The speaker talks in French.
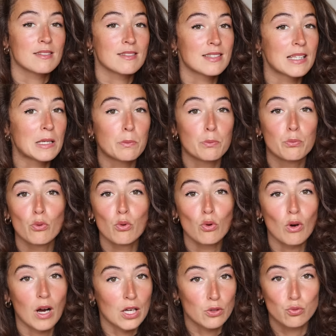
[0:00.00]
C'est
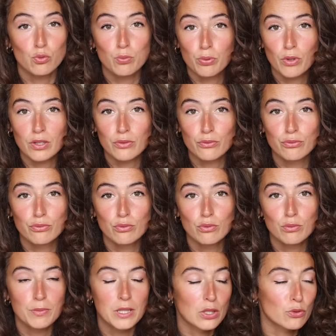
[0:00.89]
beau à tout point de
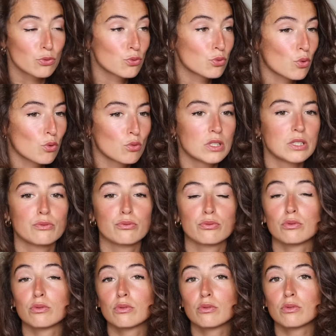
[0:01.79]
vue, bien sûr au
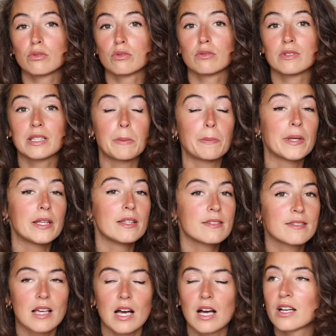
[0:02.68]
niveau euh, des
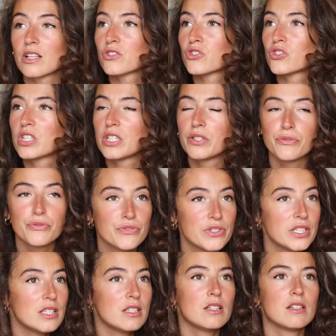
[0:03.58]
paysages, des
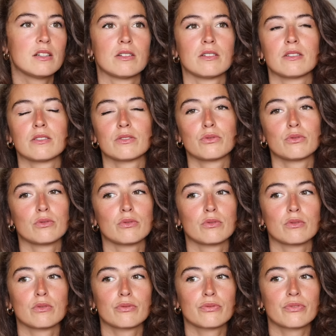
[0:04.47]
villes,
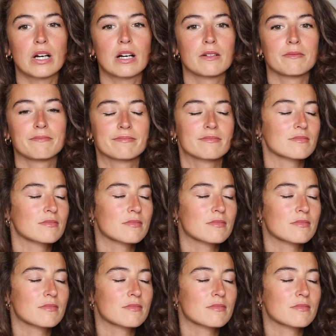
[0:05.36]
de, enfin,